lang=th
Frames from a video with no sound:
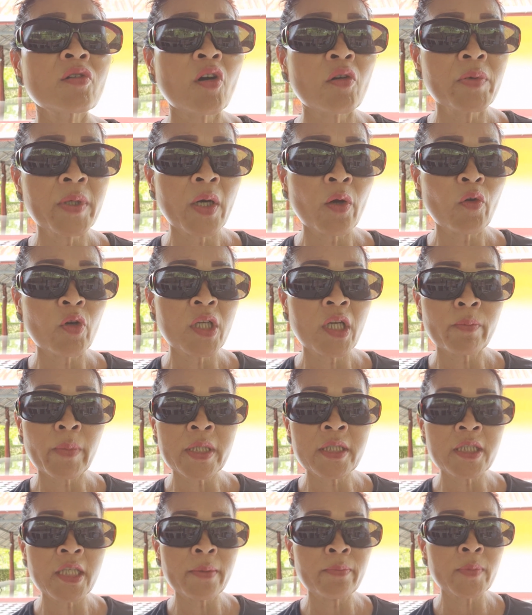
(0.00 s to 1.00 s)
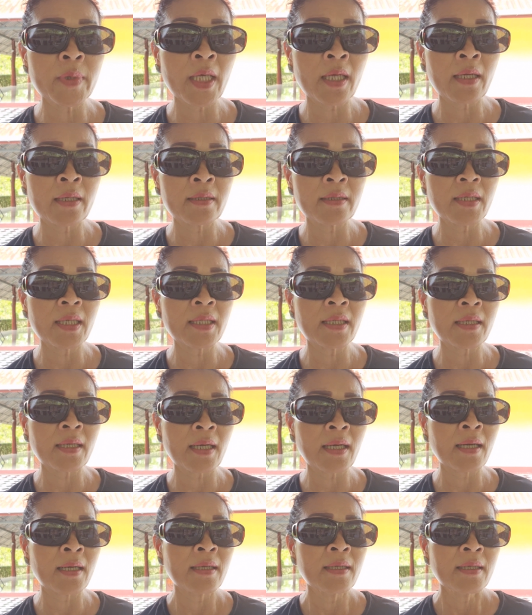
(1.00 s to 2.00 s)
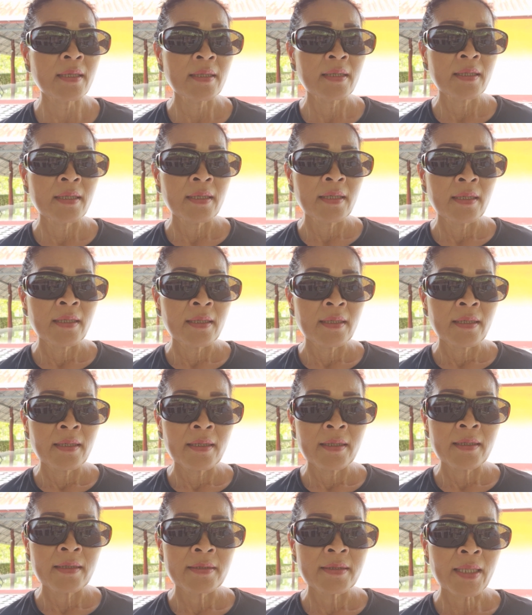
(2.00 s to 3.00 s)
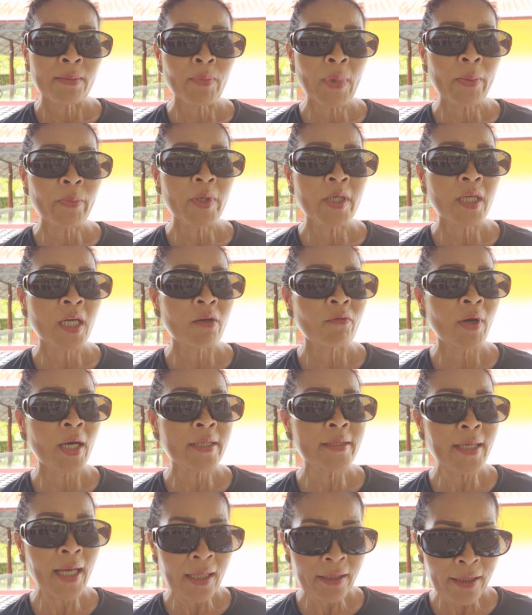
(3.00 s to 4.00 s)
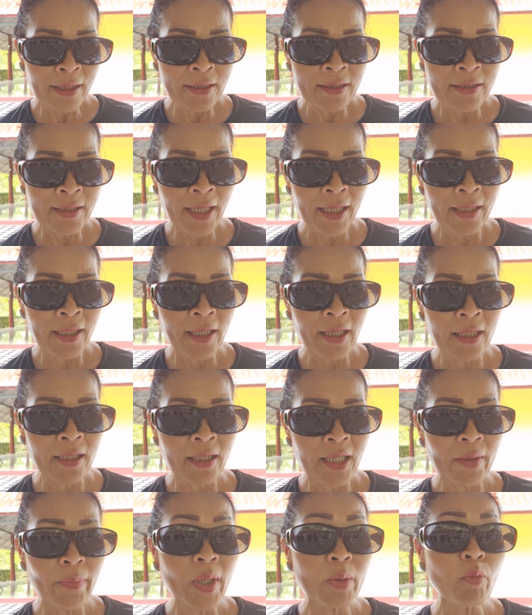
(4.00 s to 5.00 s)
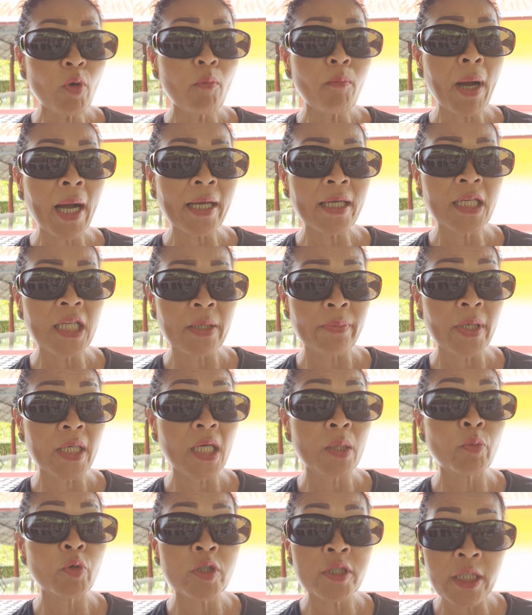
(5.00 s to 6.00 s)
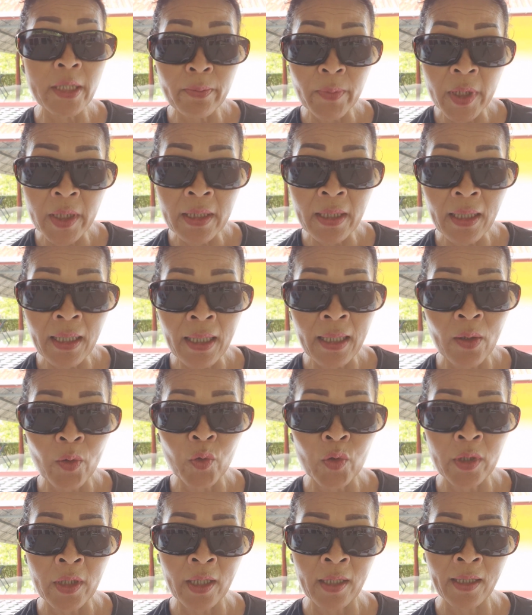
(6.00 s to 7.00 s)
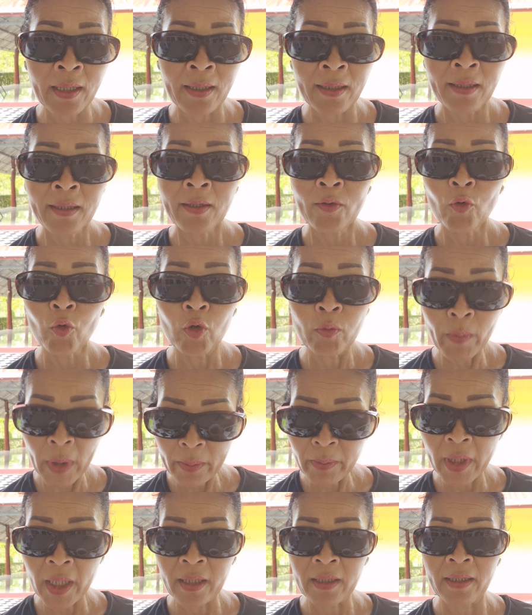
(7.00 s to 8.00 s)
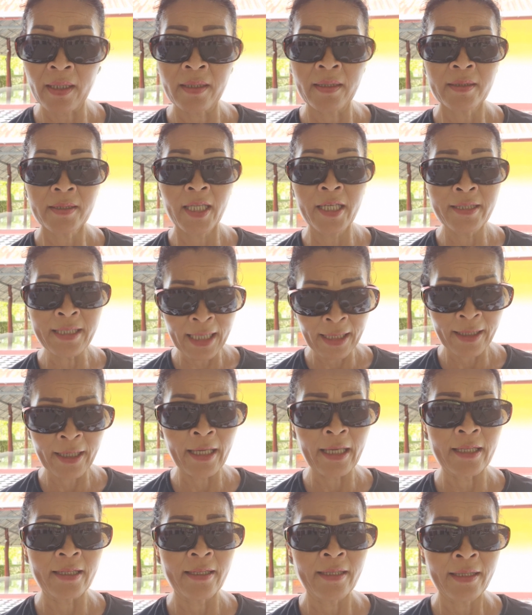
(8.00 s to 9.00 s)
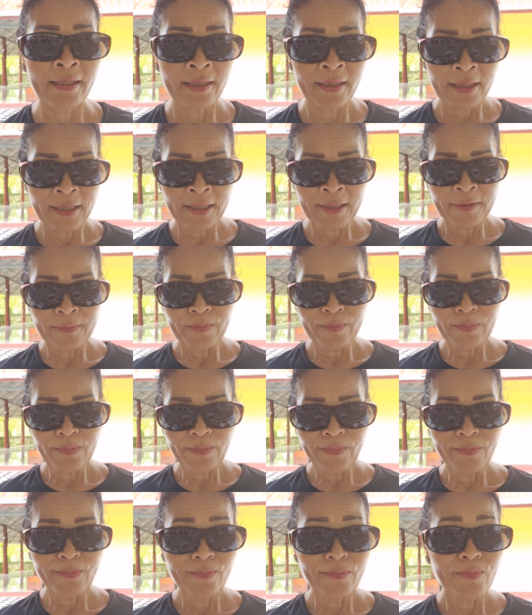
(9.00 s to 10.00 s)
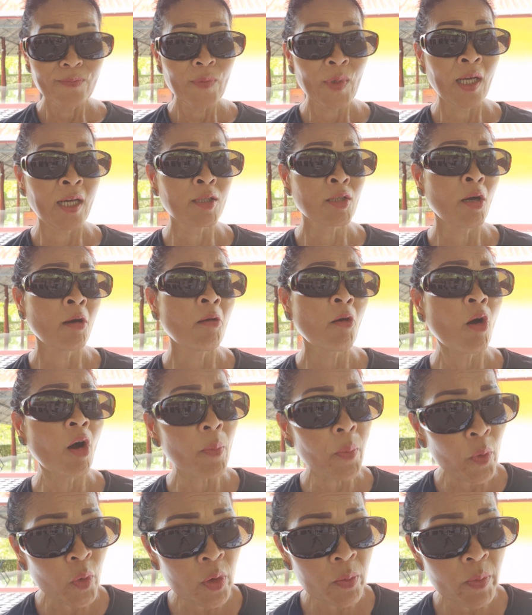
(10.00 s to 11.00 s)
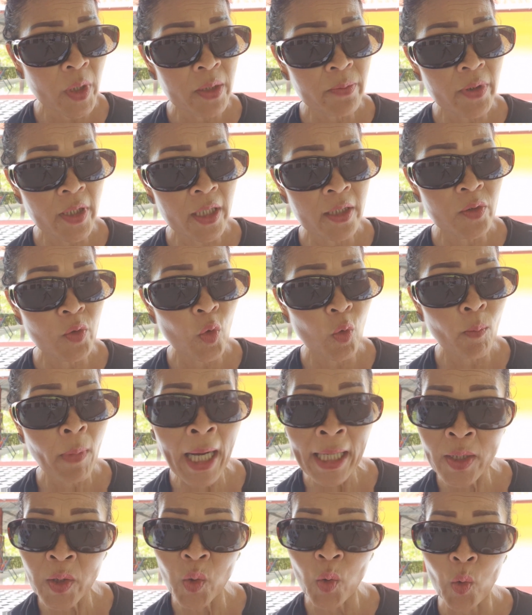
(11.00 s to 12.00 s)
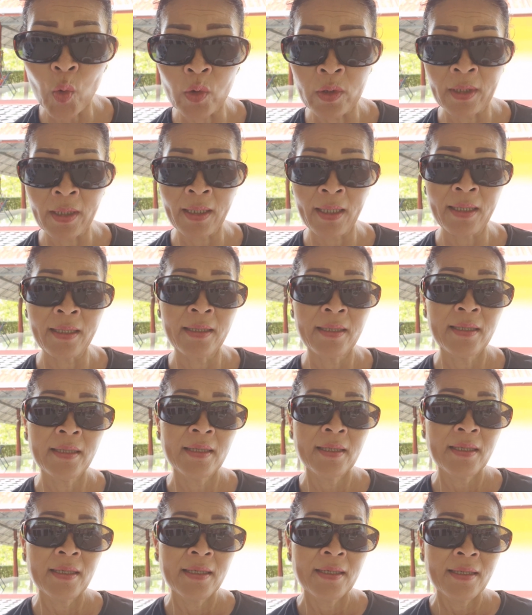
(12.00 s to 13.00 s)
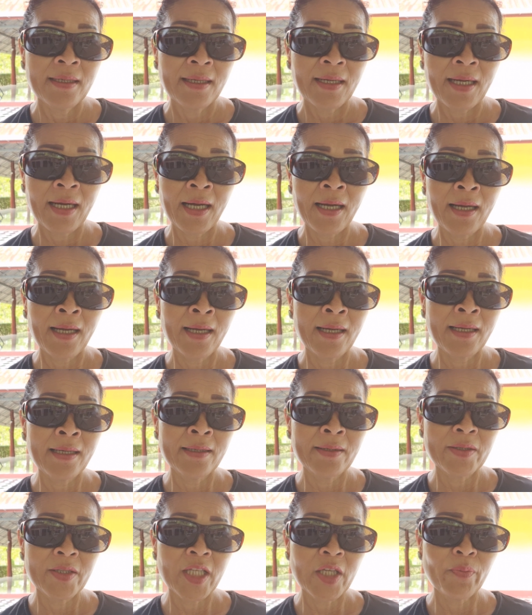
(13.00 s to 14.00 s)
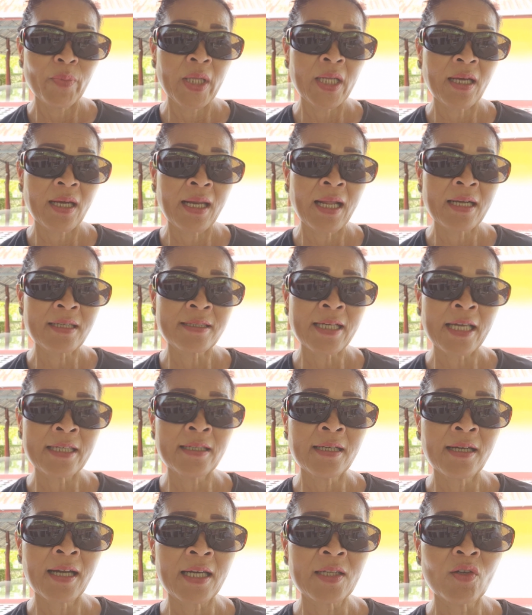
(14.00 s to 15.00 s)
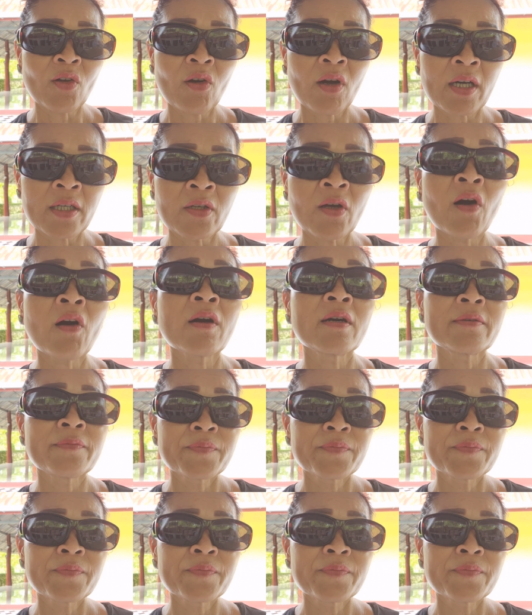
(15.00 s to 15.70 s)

เนาะเพื่อคนน่ะมาจิ้มแต่ละเทื่อนี่ก็สำหรับเอ้ยก็ว่ายากเย็นแสนเข็นถ้าพันโบมักไอหลีพันกระโบจิมเฮยเด้อค่ะคนก็ได้ คนพันเบิ่งนะที่สังเกตก็ต้องขอบคุณเพื่อนๆทุกบ้านทุกคนค่ะ ก็ที่เป็นกำลังใจเยอะกันเนาะค่ะเนาะ